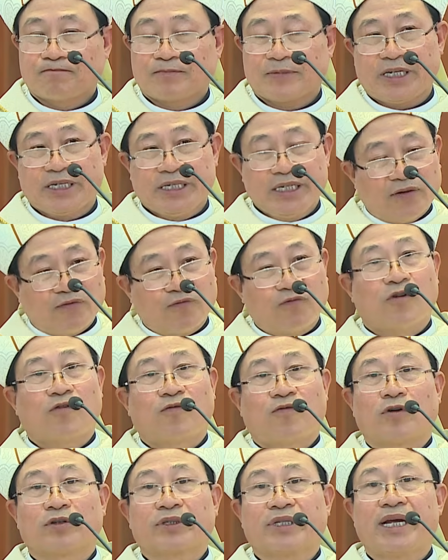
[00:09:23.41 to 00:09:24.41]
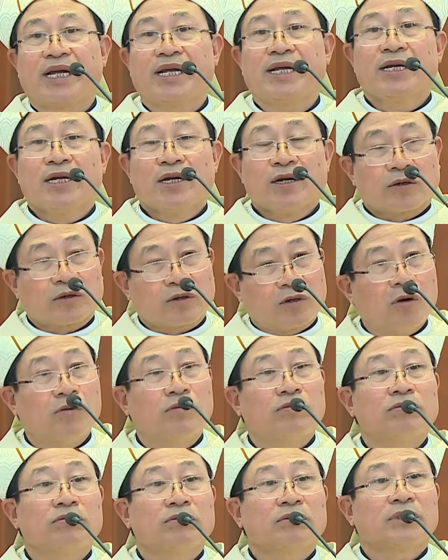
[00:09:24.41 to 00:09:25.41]
thì nhiệm vụ phó tế
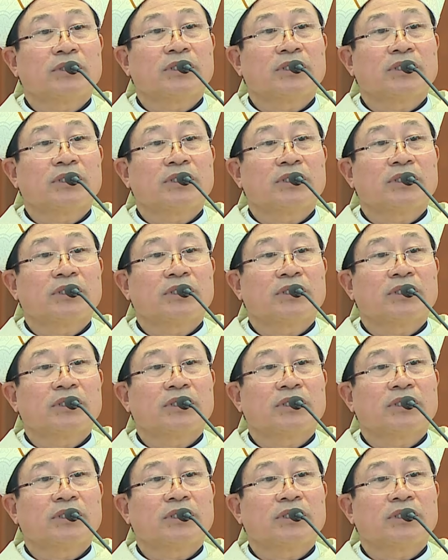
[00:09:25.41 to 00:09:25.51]
cũng